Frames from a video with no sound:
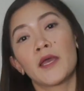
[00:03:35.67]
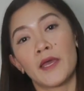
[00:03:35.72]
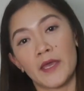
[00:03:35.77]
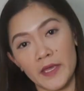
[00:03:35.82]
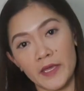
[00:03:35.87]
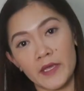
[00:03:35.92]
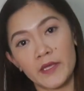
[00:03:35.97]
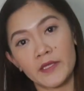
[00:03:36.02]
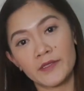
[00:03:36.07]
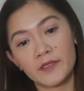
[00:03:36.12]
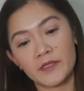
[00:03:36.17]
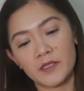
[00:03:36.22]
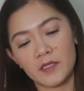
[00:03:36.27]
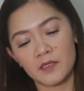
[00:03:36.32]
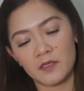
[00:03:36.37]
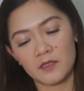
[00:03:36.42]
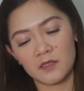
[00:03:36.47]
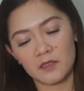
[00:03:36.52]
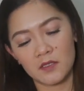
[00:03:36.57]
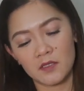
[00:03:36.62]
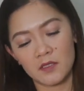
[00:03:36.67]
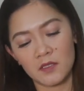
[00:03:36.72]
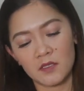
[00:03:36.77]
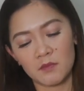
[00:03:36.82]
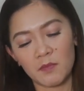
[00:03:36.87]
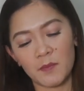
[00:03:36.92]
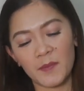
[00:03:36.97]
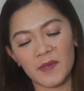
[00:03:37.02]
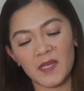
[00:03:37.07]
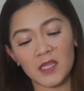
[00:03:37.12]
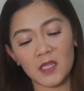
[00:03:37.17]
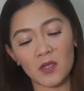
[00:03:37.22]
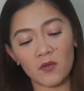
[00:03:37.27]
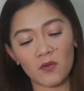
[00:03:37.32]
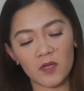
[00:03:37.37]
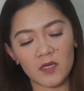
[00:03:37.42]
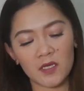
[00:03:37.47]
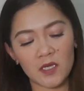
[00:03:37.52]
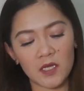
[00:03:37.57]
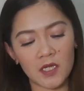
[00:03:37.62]
And, pakita
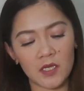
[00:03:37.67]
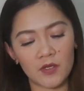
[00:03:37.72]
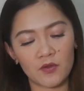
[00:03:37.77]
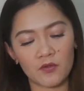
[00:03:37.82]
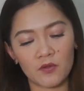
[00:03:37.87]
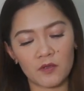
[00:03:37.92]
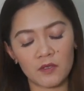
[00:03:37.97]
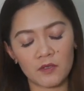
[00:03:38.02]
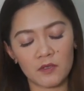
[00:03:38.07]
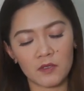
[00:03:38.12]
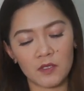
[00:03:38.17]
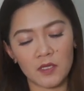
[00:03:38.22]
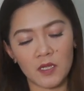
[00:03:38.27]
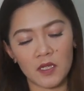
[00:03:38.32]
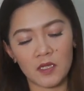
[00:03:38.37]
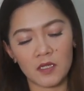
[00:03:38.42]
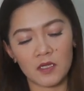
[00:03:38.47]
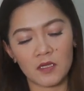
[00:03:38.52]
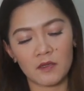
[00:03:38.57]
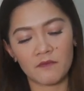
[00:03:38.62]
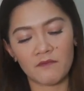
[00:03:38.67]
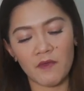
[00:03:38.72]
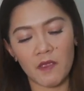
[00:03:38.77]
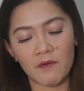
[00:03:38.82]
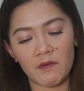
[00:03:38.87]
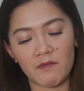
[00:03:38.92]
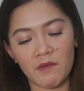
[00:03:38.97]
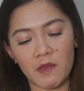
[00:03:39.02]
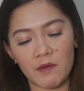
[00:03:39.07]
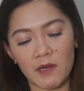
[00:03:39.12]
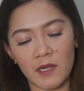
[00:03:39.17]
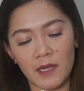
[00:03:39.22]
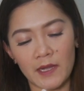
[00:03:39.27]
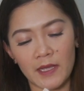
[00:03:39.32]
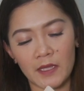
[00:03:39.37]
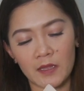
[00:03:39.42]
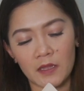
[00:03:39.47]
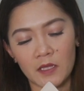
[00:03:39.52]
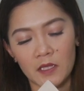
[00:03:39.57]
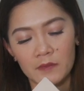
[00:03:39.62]
ko lang ng ano, ng very, very
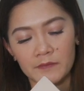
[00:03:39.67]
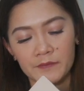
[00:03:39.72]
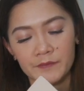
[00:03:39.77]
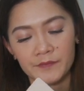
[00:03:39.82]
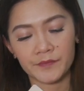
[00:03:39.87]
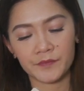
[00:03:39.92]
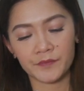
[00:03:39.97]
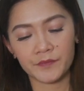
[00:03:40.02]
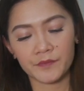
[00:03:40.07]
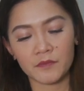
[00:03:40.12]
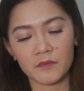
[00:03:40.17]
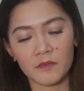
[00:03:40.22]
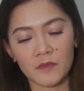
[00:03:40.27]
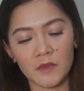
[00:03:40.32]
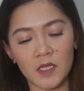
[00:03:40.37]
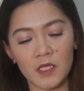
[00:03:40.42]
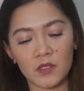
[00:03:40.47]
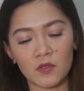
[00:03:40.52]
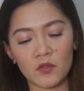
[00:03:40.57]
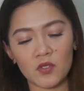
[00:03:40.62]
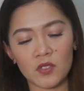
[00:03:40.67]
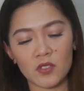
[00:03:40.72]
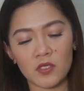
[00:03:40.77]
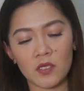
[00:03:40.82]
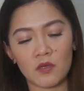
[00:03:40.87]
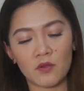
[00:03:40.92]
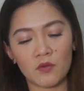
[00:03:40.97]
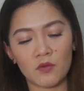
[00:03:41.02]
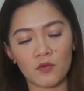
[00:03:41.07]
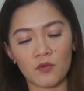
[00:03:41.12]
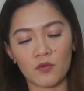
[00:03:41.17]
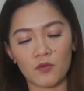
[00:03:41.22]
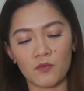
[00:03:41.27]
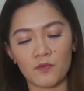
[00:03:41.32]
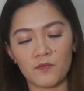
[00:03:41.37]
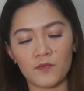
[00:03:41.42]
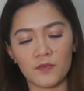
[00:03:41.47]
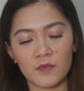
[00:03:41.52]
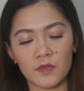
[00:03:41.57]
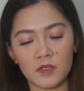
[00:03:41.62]
light. Ito siya sa
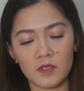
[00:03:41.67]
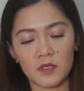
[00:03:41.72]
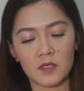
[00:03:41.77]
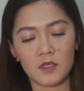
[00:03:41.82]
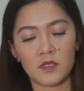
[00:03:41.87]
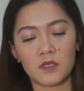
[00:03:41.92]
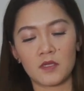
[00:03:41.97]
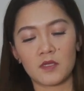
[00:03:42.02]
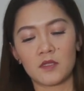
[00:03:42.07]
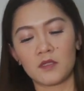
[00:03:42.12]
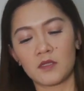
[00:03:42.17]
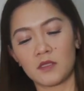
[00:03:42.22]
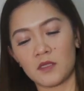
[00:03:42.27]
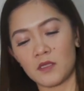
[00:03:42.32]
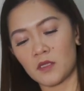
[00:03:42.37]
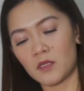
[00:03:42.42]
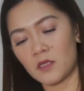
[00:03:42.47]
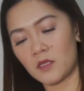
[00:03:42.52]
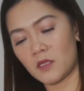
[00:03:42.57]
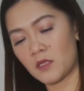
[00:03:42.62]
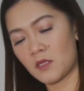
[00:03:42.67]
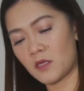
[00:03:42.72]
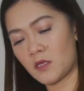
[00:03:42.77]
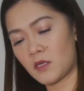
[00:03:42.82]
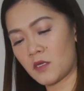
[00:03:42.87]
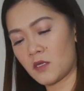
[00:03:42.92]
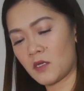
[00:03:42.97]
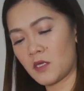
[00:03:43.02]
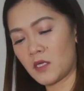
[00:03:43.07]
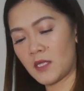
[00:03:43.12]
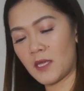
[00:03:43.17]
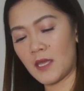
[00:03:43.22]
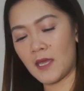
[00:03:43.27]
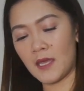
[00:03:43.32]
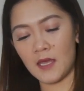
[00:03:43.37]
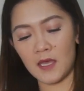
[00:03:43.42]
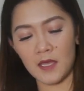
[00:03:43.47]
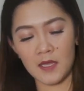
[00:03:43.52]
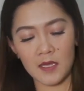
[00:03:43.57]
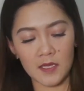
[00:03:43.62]
loob. Uh, it
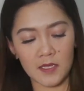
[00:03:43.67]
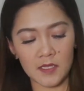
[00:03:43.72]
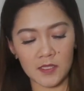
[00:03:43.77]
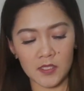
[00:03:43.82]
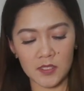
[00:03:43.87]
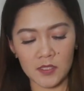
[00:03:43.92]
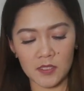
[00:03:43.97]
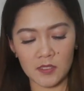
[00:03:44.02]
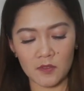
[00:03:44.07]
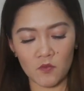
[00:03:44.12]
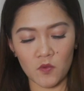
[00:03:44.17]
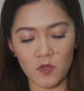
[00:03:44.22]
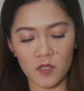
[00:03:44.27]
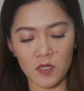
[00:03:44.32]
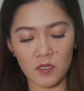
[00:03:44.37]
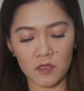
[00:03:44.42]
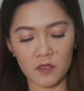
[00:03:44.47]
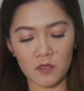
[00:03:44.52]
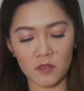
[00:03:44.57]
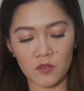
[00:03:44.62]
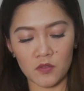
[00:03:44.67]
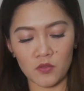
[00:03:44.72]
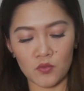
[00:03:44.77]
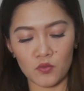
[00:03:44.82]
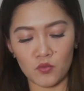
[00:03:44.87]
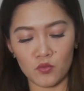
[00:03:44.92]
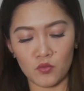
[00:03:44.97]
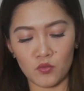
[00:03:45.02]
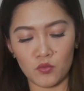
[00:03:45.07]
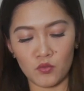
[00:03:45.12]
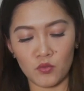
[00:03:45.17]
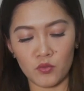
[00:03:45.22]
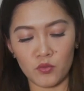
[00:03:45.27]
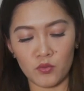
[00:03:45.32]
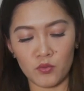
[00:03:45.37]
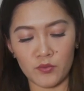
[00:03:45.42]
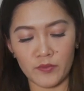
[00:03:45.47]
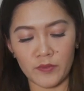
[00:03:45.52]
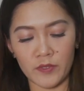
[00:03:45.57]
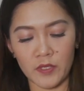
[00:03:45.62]
has 1, 2,
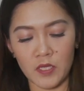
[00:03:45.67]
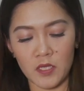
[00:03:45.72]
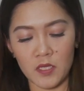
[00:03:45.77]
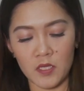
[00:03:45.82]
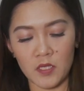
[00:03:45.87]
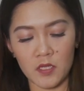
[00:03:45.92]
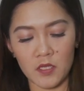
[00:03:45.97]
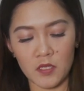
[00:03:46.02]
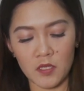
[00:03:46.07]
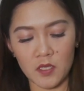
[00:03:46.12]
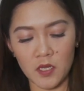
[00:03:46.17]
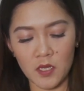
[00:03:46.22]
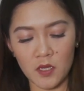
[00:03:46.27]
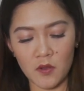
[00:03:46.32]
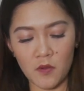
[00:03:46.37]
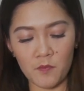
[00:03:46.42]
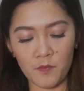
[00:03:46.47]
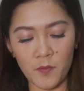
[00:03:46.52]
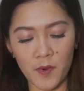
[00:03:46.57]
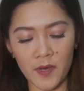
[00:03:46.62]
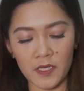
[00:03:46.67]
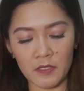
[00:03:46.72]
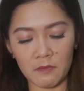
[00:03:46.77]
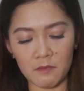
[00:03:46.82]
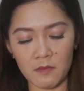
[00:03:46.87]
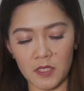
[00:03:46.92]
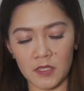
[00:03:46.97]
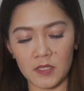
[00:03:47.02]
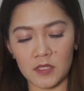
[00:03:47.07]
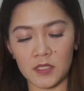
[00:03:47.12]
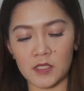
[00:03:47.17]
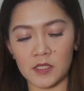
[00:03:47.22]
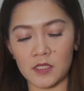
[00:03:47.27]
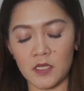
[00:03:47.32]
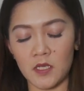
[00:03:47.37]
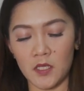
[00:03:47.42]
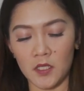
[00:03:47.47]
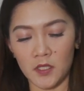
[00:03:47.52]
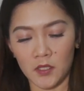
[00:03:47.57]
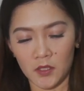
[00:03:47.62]
3. Three
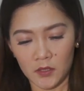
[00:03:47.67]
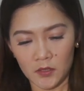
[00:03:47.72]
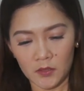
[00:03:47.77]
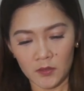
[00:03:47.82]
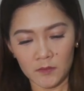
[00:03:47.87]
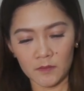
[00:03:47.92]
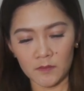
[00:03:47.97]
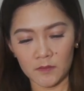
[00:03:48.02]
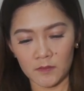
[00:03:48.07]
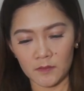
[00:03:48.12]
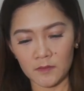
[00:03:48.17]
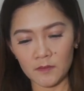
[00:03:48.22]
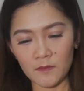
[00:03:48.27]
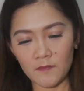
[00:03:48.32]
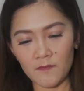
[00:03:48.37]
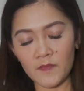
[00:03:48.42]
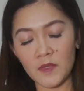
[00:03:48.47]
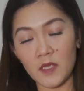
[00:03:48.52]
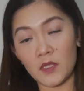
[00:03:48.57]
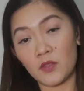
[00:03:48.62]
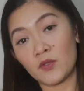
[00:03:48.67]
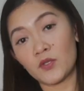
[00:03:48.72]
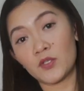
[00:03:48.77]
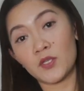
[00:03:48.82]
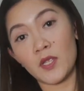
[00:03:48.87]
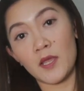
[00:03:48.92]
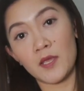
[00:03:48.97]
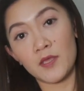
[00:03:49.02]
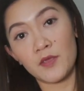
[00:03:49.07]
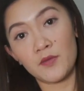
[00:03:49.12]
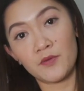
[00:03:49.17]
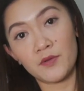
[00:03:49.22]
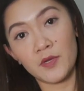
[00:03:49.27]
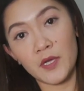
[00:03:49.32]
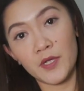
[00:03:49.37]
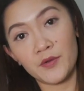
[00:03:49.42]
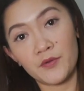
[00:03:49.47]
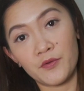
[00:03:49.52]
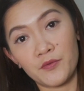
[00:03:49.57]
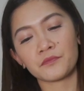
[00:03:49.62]
compartments. Ito siya, yung
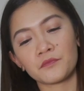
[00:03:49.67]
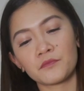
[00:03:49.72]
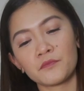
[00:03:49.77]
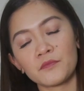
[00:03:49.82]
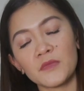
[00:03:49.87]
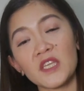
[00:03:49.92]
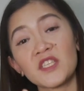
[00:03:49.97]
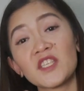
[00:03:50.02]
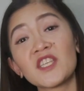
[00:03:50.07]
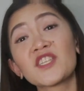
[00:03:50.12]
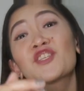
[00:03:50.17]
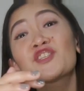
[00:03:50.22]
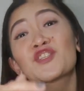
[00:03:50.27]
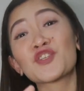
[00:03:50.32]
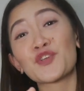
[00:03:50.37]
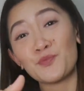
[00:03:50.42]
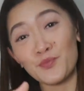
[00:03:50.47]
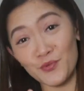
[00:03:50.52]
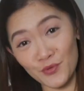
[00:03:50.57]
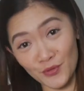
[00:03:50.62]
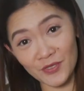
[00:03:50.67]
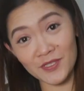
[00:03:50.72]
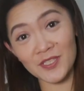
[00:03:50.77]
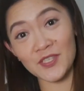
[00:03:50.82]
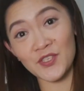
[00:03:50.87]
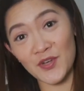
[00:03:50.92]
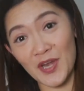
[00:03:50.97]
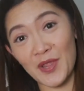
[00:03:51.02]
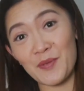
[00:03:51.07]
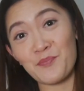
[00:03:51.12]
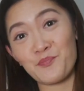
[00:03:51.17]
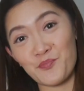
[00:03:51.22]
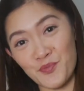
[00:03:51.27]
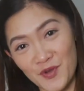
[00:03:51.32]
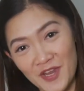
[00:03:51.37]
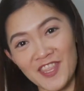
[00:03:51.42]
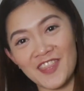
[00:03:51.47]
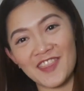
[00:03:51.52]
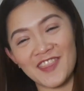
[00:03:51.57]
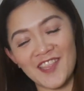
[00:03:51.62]
ano, signature book stripe
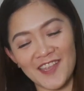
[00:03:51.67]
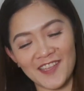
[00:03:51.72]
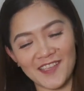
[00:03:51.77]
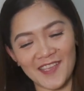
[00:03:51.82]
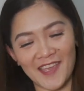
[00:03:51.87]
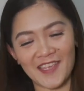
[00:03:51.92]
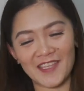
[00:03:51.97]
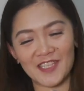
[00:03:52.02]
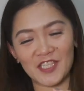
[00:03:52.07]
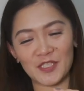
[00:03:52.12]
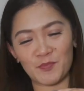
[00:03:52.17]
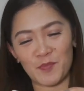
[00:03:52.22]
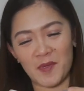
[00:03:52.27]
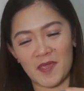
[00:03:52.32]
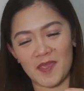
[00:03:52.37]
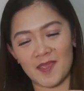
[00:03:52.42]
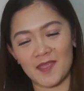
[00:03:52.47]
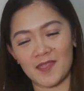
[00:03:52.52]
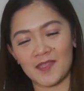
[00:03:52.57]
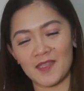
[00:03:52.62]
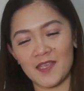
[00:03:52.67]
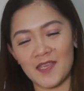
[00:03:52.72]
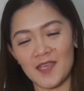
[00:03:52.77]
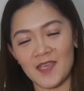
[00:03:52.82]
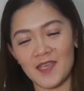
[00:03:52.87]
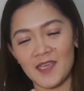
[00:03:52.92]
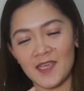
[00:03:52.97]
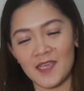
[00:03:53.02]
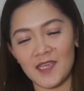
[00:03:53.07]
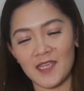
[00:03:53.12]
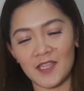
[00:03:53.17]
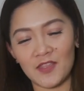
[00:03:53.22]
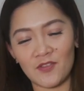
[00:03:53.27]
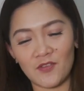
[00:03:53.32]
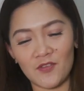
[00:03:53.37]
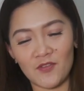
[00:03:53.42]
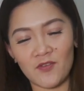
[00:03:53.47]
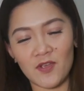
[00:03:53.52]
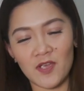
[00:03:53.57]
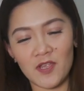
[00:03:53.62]
print ng Kate Spade.
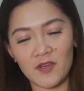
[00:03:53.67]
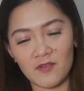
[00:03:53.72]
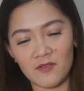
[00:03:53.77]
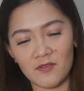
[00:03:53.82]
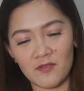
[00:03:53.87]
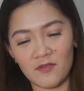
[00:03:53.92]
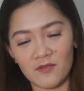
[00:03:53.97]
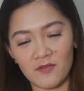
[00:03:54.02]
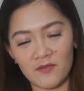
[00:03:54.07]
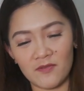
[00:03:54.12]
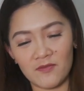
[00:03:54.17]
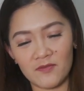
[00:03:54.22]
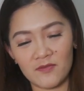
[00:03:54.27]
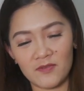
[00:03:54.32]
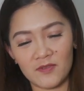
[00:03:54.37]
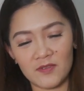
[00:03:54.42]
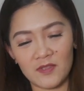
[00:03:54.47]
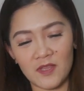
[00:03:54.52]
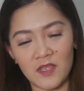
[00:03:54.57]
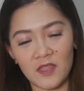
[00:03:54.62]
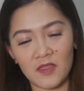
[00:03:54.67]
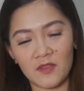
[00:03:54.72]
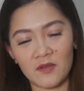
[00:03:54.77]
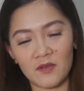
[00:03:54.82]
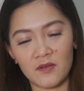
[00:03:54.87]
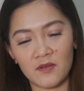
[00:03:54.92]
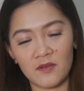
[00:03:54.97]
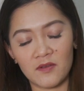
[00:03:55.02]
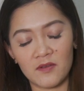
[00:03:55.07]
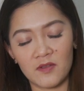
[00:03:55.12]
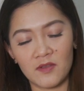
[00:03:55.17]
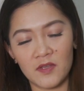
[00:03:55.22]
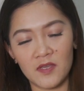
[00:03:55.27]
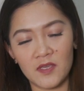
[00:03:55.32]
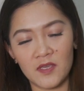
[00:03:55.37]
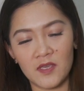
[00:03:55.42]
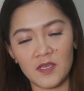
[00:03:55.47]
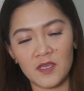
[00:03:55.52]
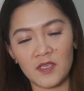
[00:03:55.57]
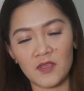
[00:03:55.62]
Ito yung ano, ito,
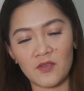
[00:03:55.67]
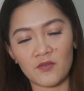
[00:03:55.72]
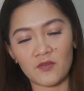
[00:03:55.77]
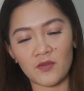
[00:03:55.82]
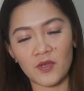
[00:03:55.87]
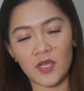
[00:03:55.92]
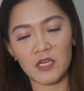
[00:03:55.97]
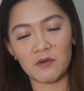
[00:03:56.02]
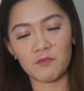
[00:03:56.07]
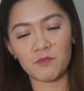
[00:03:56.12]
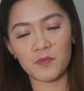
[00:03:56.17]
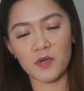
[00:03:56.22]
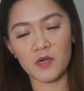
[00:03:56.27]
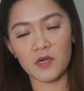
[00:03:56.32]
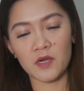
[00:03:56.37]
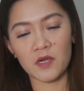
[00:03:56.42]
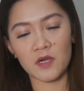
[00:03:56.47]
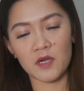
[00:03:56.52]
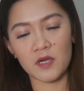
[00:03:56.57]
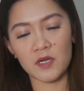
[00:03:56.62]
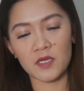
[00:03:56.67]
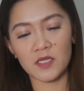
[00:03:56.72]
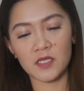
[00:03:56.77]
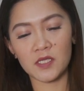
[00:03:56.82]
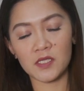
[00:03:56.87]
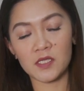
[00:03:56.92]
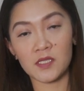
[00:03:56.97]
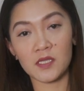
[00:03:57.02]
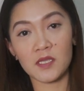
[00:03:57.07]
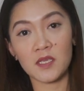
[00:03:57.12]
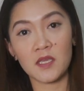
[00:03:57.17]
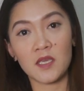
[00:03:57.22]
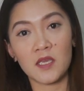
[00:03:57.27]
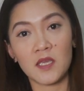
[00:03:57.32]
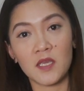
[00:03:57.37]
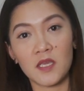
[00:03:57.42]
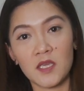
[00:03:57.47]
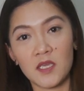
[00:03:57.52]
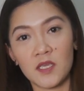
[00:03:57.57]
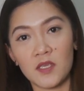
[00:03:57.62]
yung coin purse,
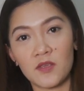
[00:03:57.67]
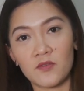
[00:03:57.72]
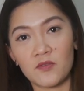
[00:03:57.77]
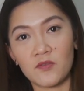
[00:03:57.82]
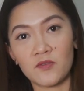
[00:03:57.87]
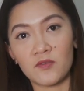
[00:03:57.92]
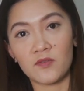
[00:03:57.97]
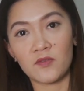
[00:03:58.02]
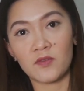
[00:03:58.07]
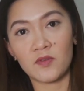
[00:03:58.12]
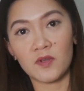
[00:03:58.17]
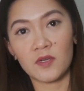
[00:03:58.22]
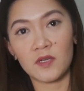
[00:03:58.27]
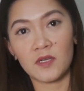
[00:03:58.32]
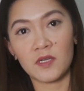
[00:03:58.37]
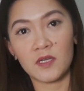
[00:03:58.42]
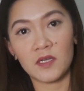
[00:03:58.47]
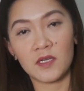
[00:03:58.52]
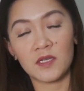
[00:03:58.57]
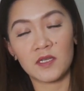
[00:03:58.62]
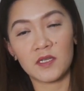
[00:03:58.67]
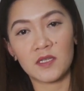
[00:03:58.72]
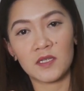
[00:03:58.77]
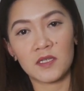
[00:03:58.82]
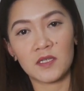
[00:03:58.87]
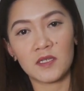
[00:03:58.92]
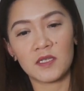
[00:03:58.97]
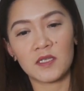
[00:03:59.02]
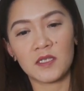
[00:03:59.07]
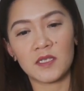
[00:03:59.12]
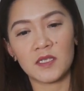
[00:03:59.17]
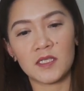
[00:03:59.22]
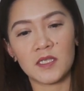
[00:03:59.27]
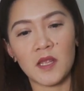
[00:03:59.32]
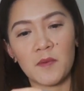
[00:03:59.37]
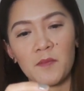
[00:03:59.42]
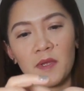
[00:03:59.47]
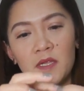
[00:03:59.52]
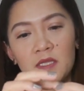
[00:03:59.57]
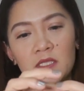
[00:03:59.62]
yung
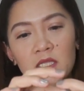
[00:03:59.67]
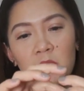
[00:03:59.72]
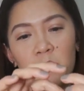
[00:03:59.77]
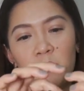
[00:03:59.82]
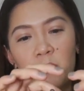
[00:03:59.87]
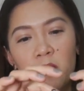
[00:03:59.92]
isa pang slip